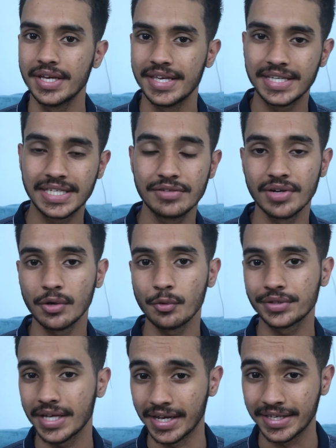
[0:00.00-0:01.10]

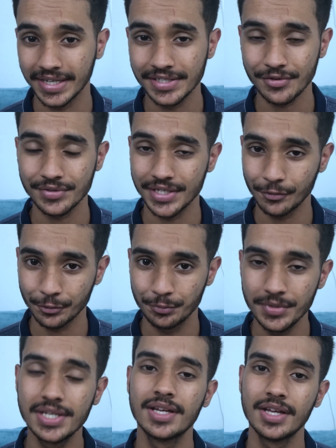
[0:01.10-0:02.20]
équivalente à 450
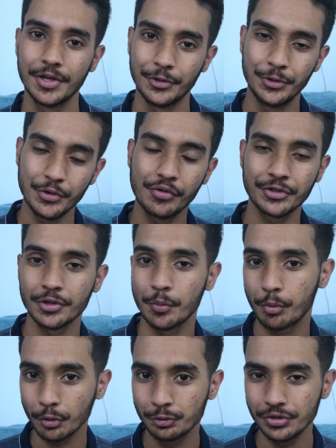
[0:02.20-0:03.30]
000 de voitures
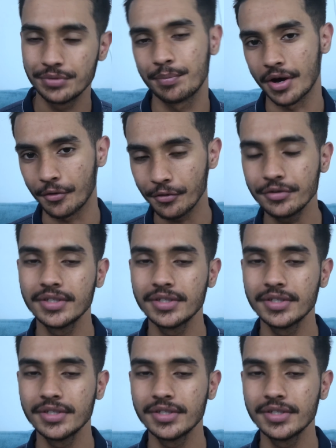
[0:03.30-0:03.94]
produites par an,